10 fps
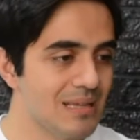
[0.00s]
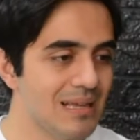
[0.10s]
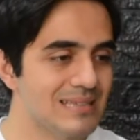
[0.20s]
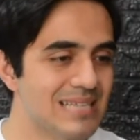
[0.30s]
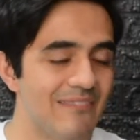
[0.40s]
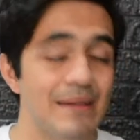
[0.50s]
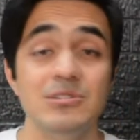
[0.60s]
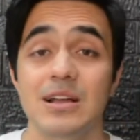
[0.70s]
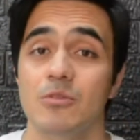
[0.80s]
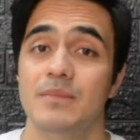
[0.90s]

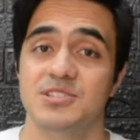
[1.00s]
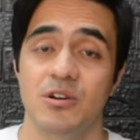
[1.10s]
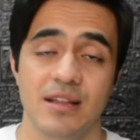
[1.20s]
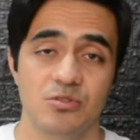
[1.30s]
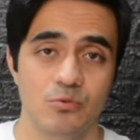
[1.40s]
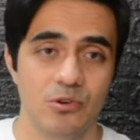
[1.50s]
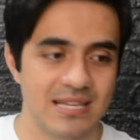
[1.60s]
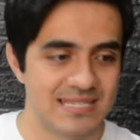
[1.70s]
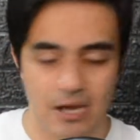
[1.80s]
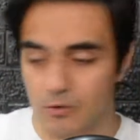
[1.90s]
Sabemos la conversión que tuvo de
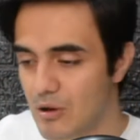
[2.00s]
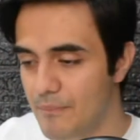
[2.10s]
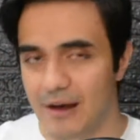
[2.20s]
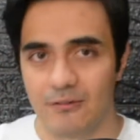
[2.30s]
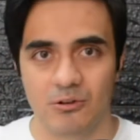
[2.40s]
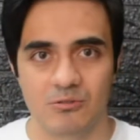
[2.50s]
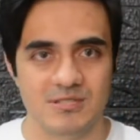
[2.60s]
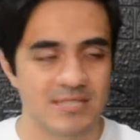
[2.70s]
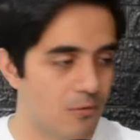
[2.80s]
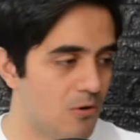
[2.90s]
Saulo a Pablo.
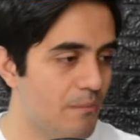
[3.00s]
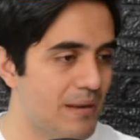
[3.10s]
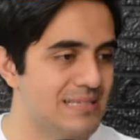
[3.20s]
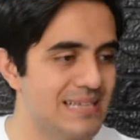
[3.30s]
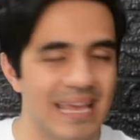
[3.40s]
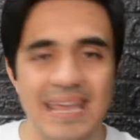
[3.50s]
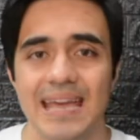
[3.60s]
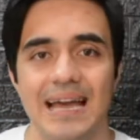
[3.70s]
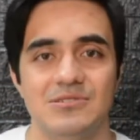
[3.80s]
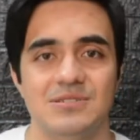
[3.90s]
Saulo
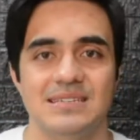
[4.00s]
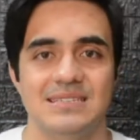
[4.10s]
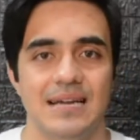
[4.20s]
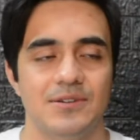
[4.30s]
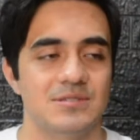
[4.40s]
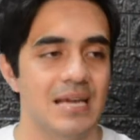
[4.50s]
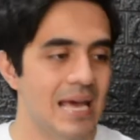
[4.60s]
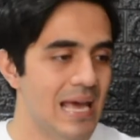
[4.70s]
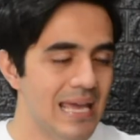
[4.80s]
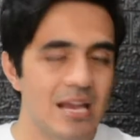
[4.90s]
perseguía a los cristianos
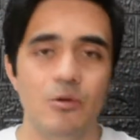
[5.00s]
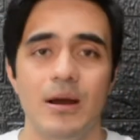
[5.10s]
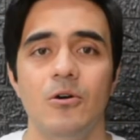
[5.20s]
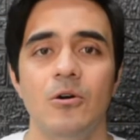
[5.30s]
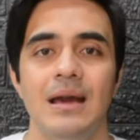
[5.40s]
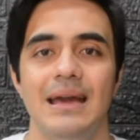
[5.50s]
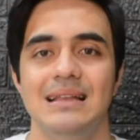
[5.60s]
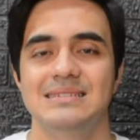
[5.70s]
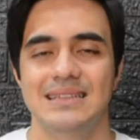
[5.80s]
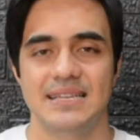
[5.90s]
y luego
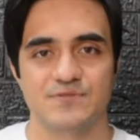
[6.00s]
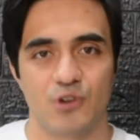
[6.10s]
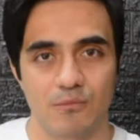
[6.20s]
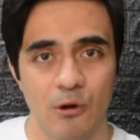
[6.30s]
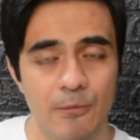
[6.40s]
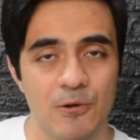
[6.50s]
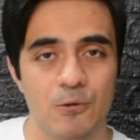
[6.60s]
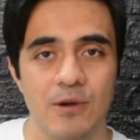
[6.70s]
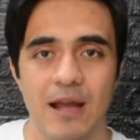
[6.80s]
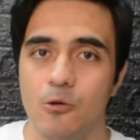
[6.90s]
él se transformó por
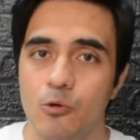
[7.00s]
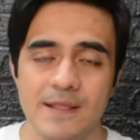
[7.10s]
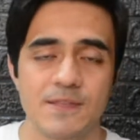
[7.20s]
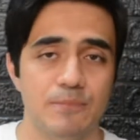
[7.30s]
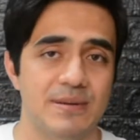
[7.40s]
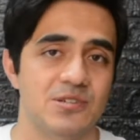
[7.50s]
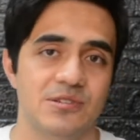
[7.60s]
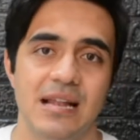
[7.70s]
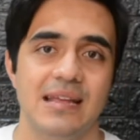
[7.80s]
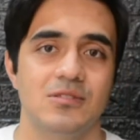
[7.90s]
un encuentro
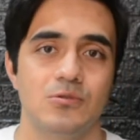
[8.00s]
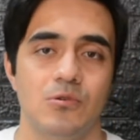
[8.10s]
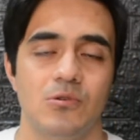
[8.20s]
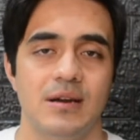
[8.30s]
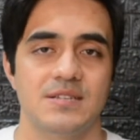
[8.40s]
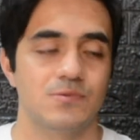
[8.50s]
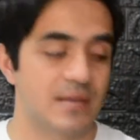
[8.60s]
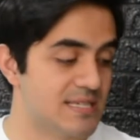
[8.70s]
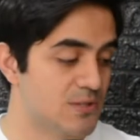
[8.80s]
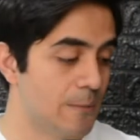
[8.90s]
personal que tuvo con
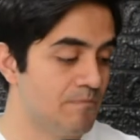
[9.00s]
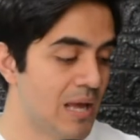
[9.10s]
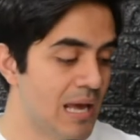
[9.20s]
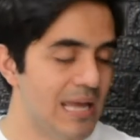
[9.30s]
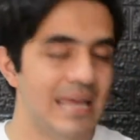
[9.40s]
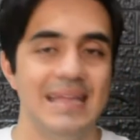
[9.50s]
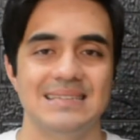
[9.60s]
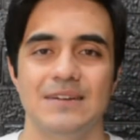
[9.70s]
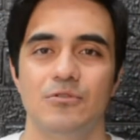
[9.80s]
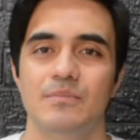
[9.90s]
Jesucristo y
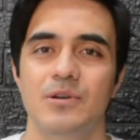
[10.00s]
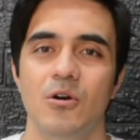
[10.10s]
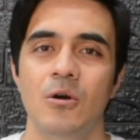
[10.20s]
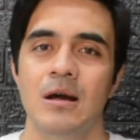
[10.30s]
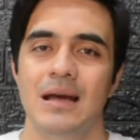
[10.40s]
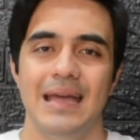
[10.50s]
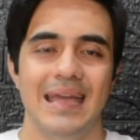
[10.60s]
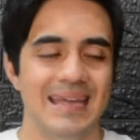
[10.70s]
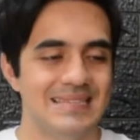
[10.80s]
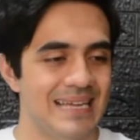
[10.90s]
se volvió
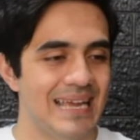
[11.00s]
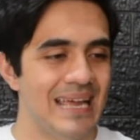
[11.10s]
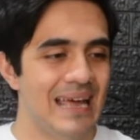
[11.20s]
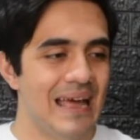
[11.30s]
ese